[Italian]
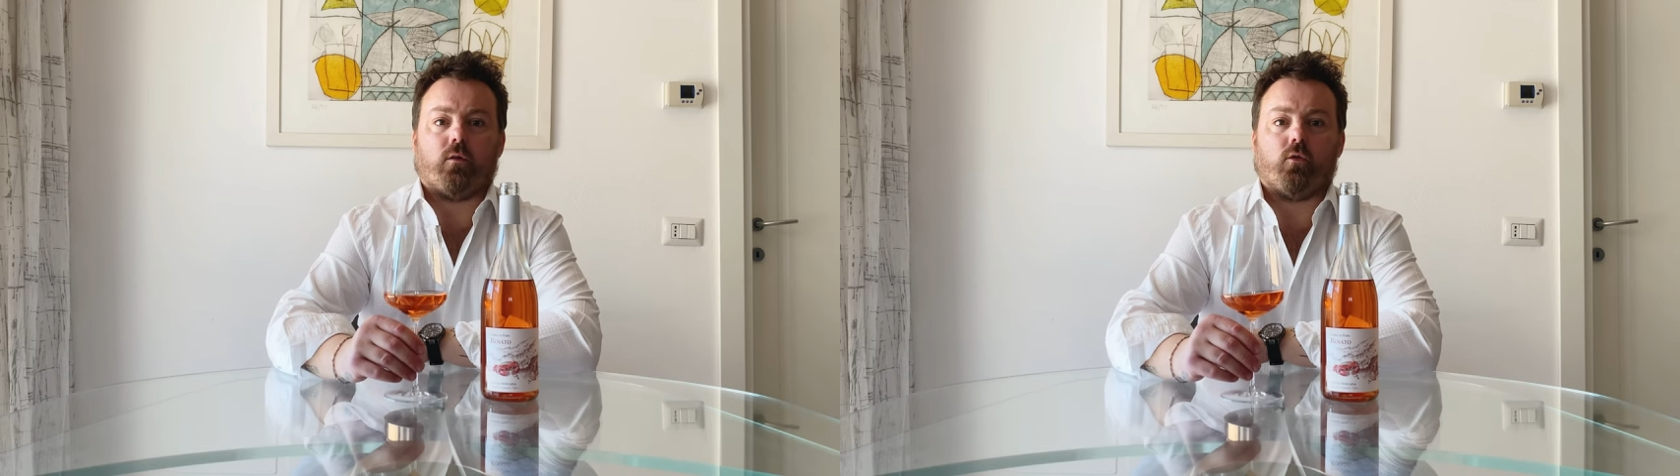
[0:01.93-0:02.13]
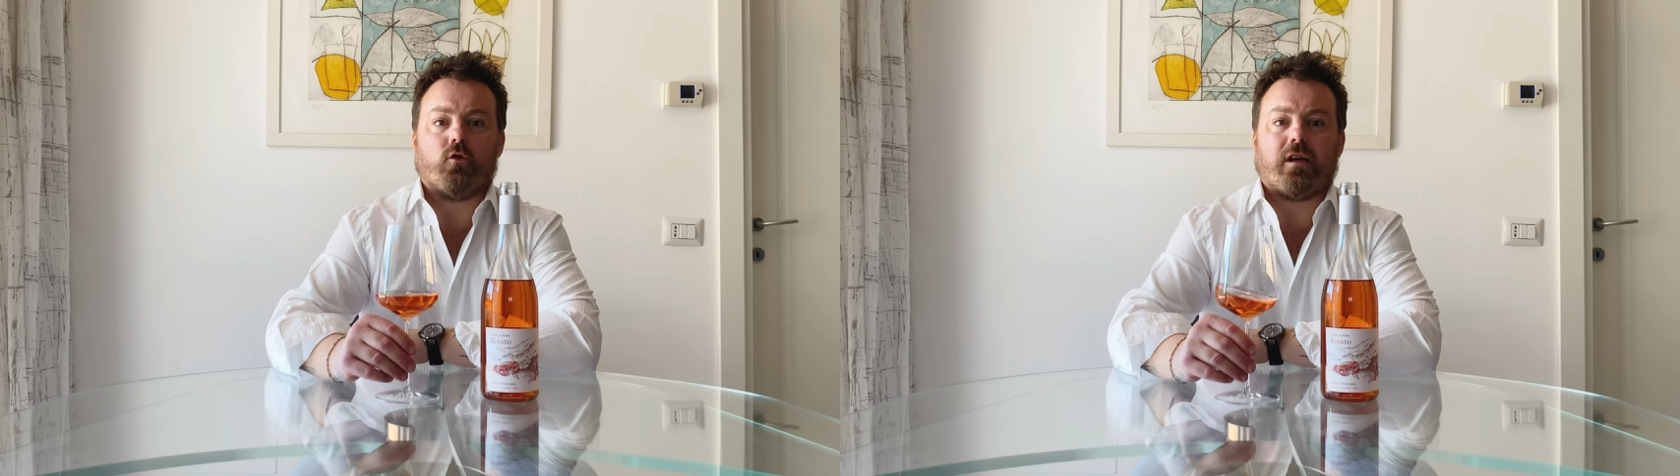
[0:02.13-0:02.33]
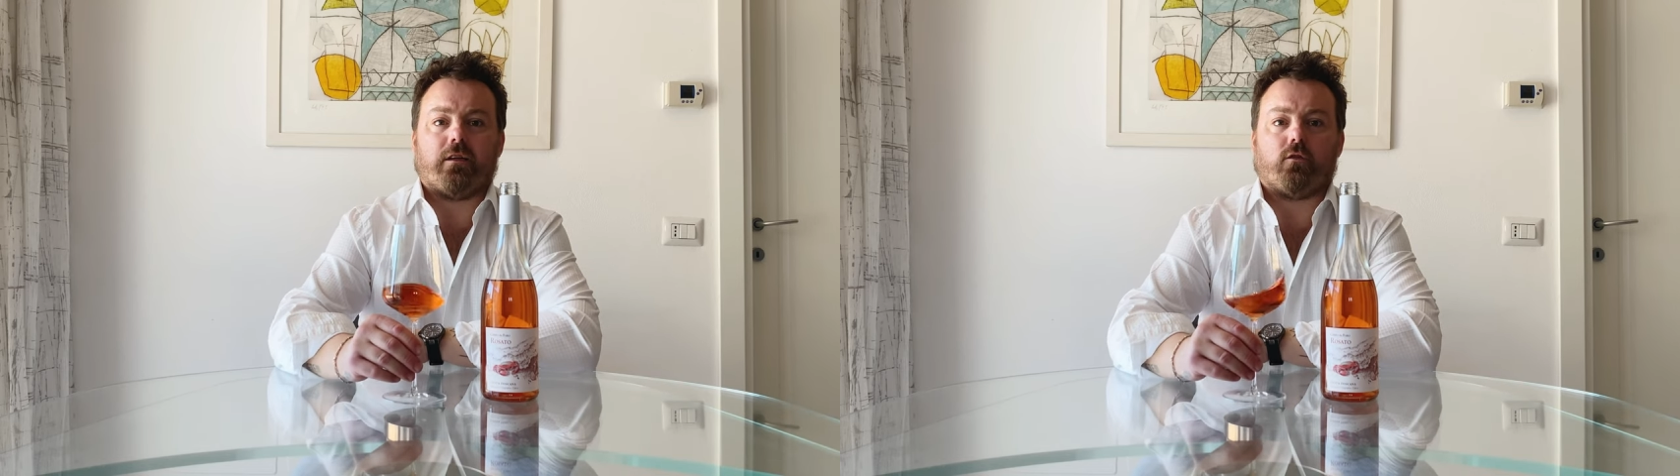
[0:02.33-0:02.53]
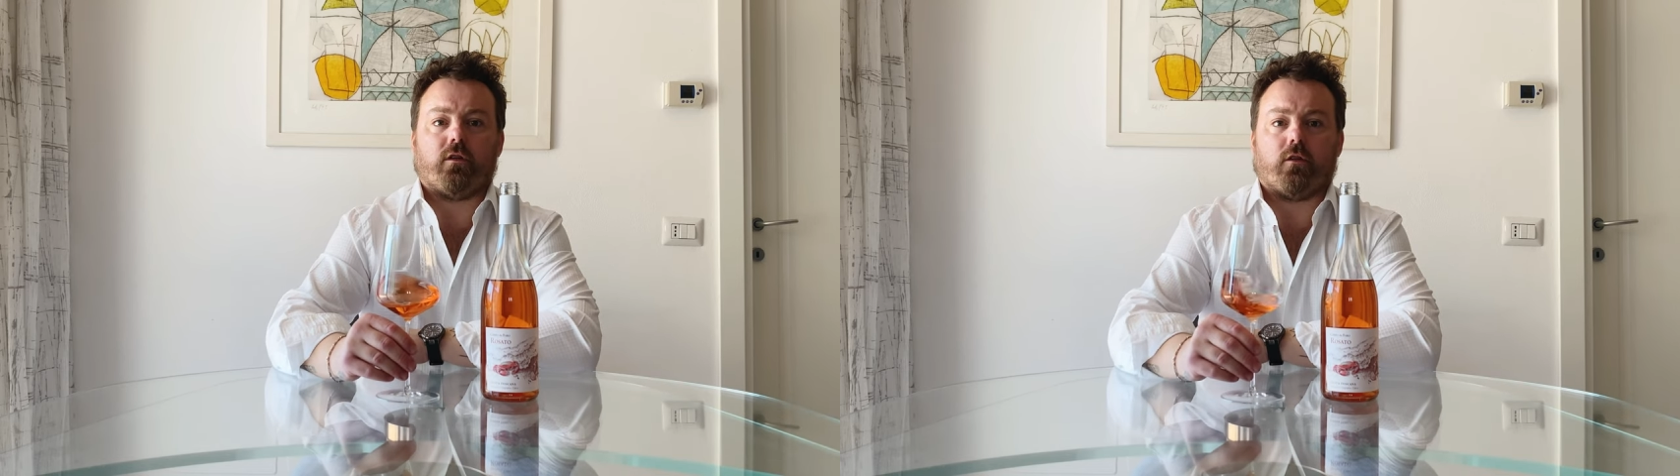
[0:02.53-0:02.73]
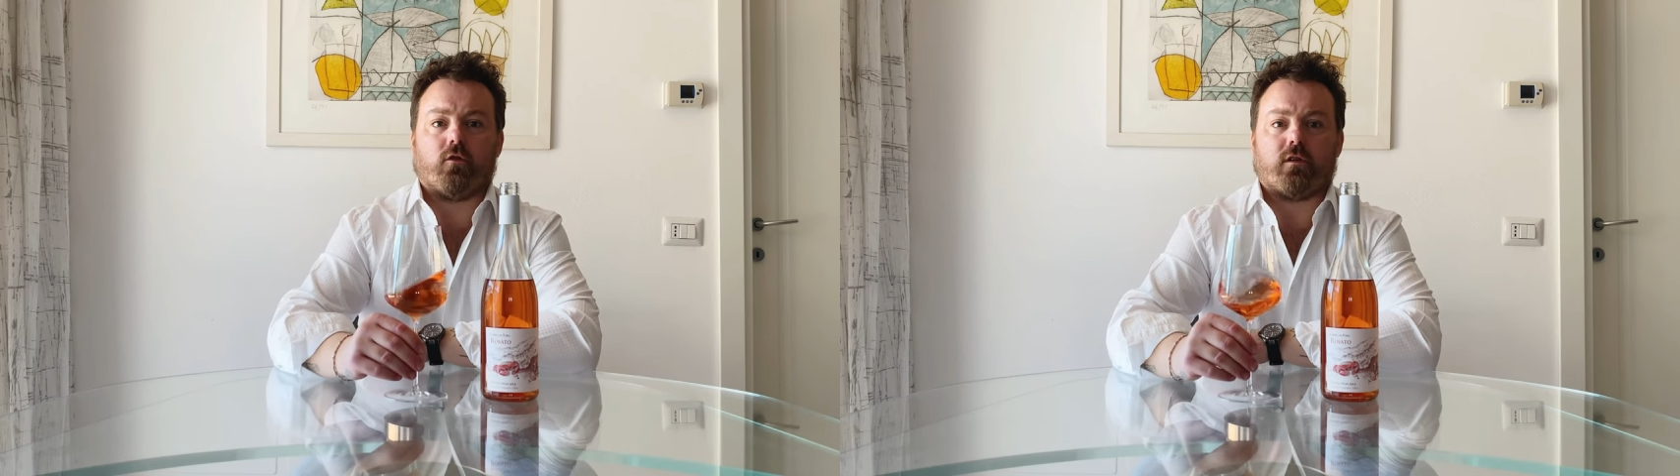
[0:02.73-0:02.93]
un rosato
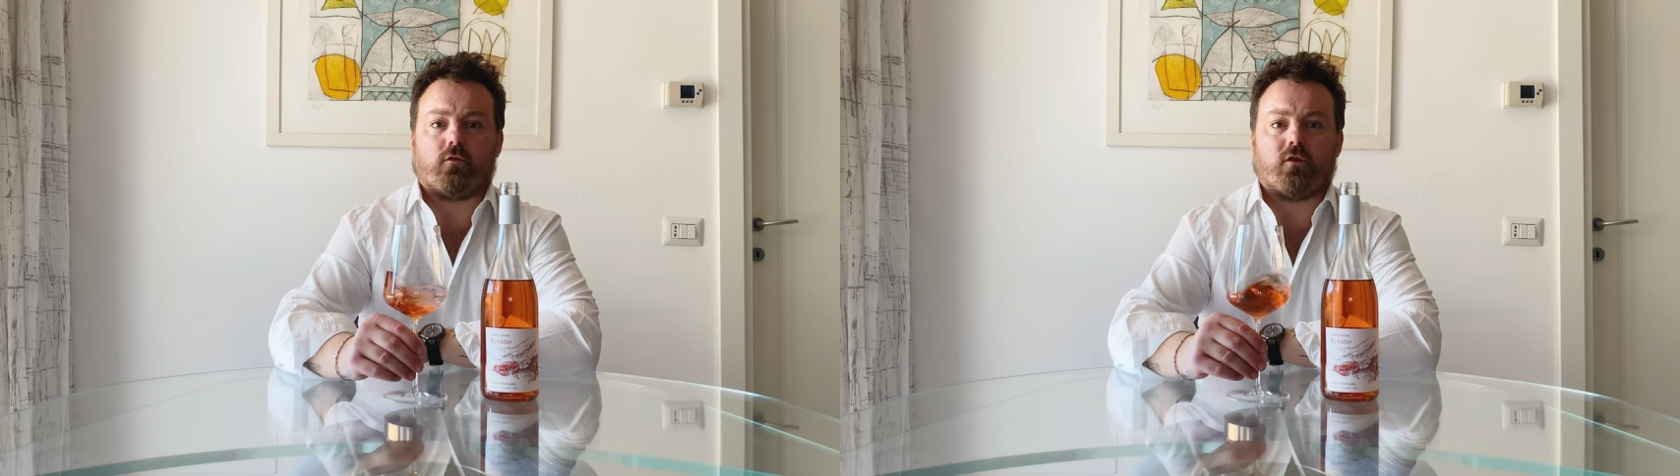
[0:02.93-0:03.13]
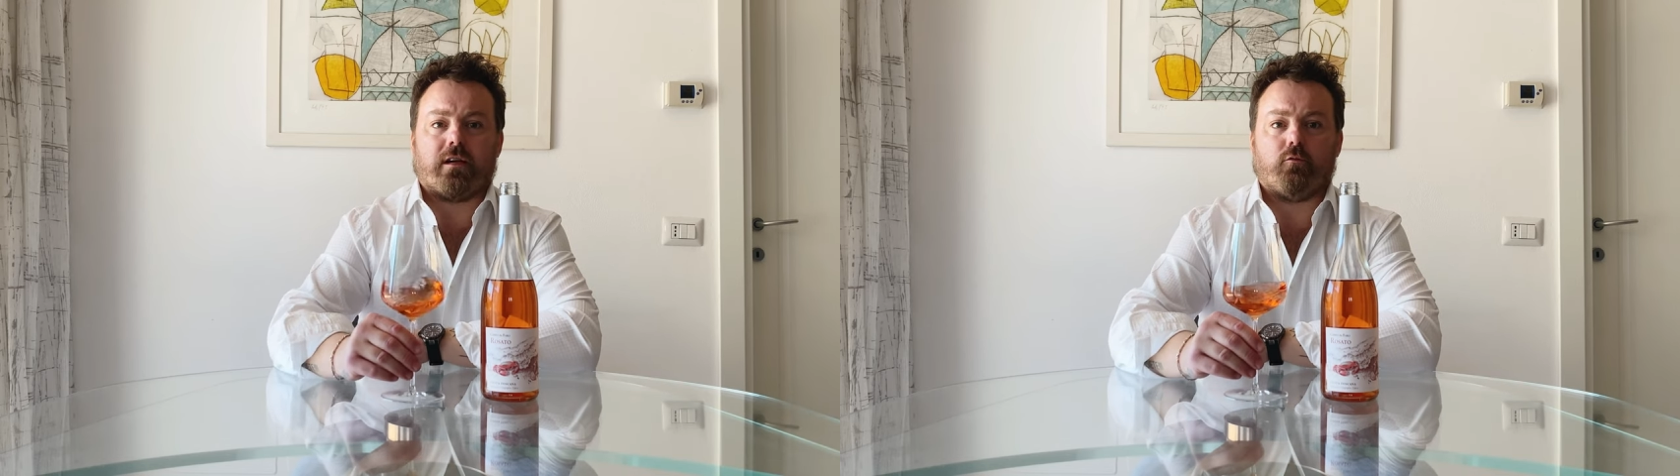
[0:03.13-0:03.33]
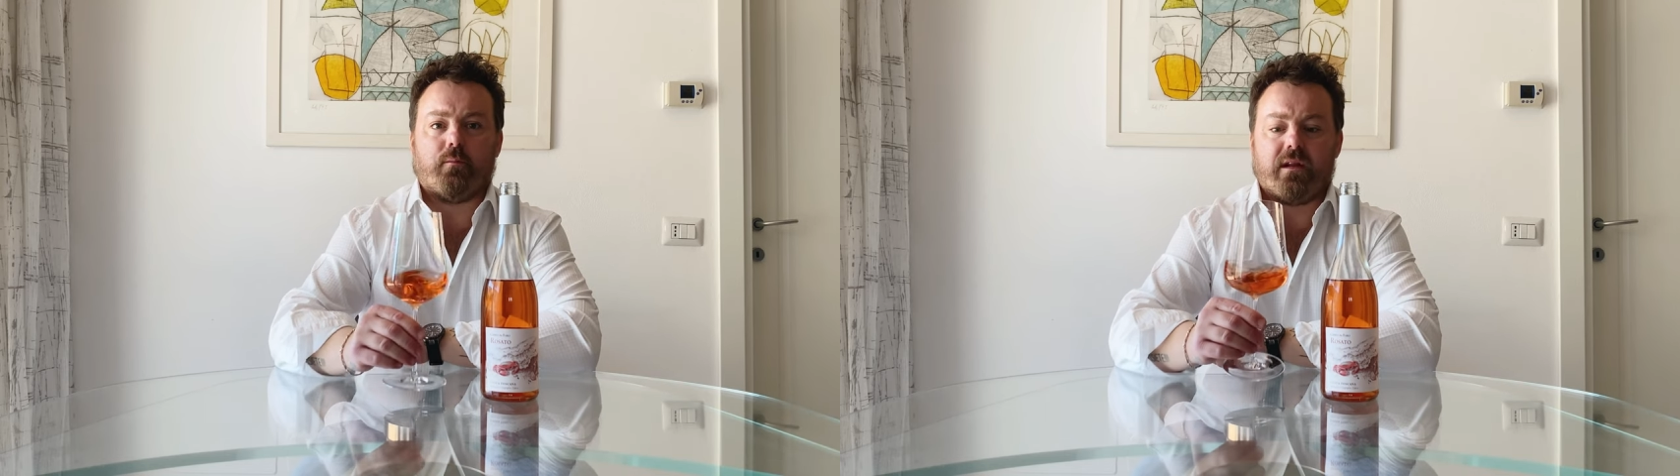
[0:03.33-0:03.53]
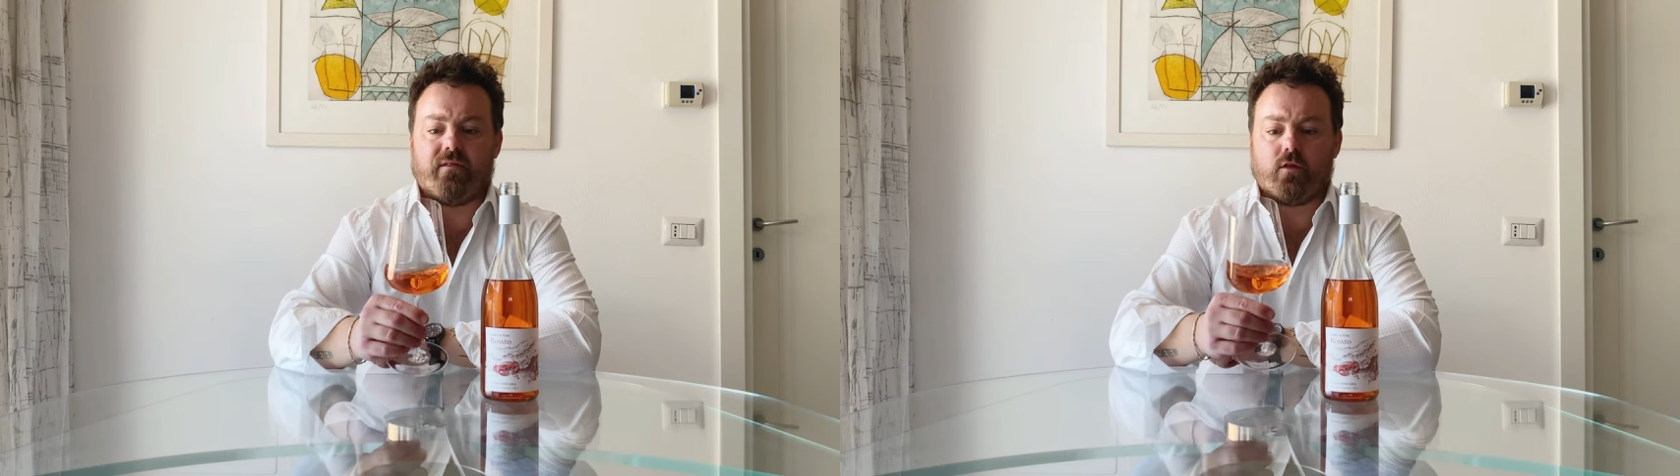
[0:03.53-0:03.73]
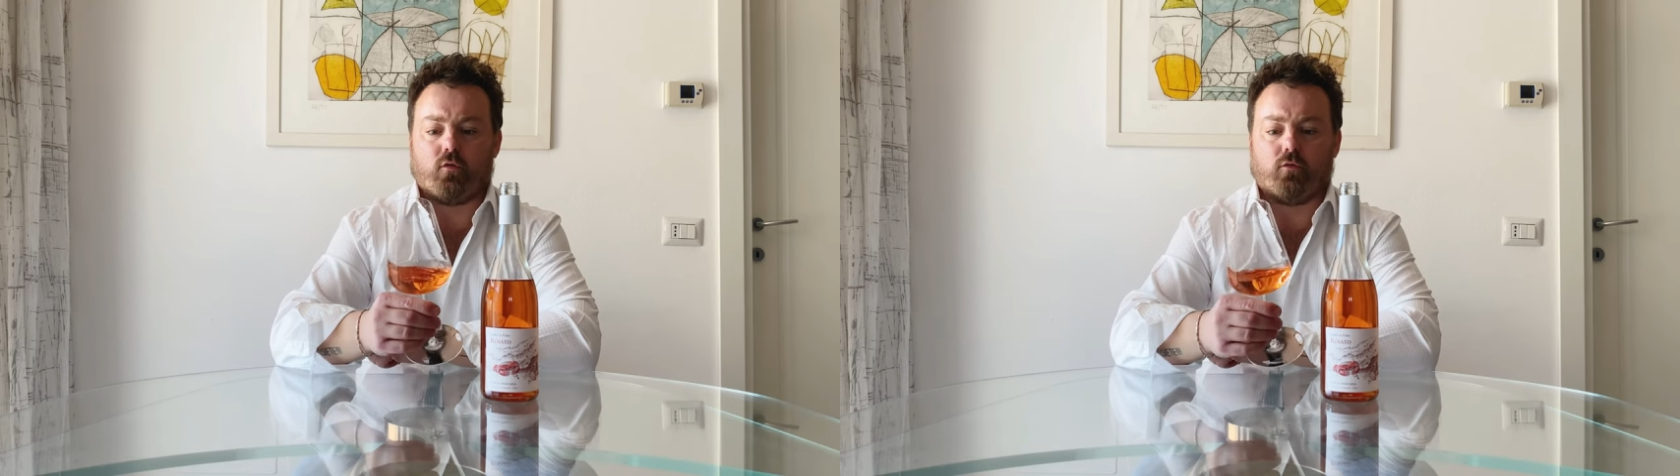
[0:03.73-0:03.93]
della Costa Toscana 2021.